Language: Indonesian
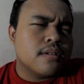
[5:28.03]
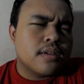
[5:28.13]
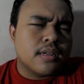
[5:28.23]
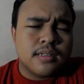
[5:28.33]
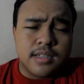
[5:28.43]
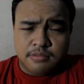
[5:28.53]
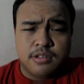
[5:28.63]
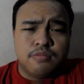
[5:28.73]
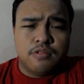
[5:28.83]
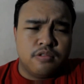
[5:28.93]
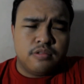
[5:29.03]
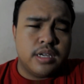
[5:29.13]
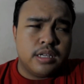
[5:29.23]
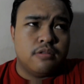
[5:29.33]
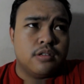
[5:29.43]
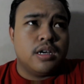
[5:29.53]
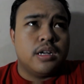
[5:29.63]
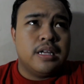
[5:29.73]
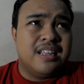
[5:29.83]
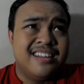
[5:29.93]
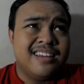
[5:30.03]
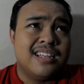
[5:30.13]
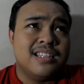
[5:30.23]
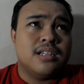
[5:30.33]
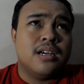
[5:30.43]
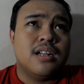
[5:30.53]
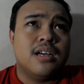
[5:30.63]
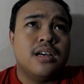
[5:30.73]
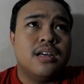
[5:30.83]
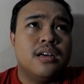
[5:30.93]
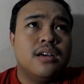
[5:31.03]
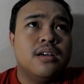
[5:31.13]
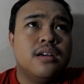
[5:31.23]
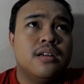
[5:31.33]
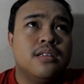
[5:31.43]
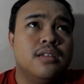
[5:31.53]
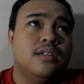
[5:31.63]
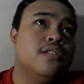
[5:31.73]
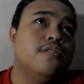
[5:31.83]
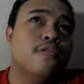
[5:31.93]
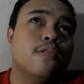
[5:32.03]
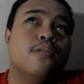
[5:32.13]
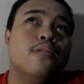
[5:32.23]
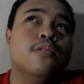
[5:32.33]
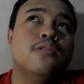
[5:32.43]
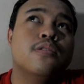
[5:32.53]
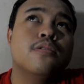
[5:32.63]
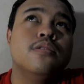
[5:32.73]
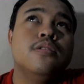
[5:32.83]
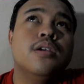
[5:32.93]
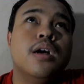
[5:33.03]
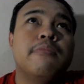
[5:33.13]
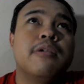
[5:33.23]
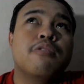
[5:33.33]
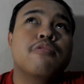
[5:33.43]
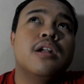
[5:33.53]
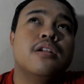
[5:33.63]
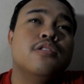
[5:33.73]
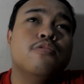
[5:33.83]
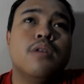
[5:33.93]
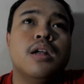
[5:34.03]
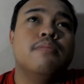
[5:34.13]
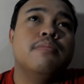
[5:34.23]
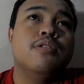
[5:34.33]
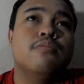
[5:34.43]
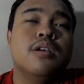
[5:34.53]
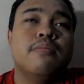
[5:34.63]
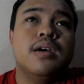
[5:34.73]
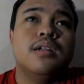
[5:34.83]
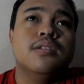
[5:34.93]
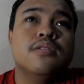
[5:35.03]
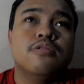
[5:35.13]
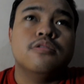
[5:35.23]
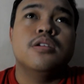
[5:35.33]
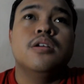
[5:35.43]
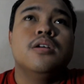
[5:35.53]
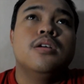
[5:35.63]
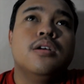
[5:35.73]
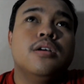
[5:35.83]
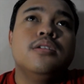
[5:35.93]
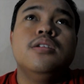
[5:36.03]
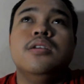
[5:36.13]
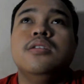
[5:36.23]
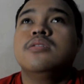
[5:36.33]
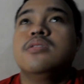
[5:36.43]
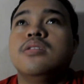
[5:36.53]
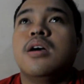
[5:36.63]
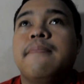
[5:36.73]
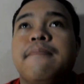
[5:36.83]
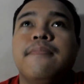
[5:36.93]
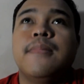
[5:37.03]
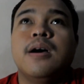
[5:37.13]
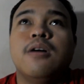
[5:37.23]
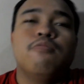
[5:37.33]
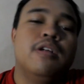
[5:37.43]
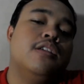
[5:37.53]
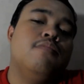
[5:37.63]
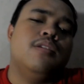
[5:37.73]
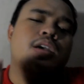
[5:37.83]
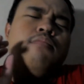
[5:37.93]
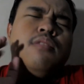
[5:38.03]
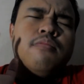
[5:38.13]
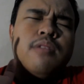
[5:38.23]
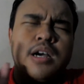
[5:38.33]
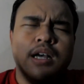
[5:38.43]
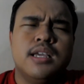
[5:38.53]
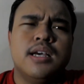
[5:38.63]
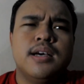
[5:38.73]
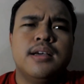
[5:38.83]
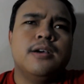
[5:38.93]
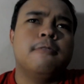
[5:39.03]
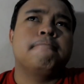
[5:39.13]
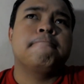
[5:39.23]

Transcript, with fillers: kejam sih bunuhnya itu sih ada dengan cara jadi dukun terus dia melakukan ritual minum teh manis terus diisi apa obat kimia yang berbahaya ya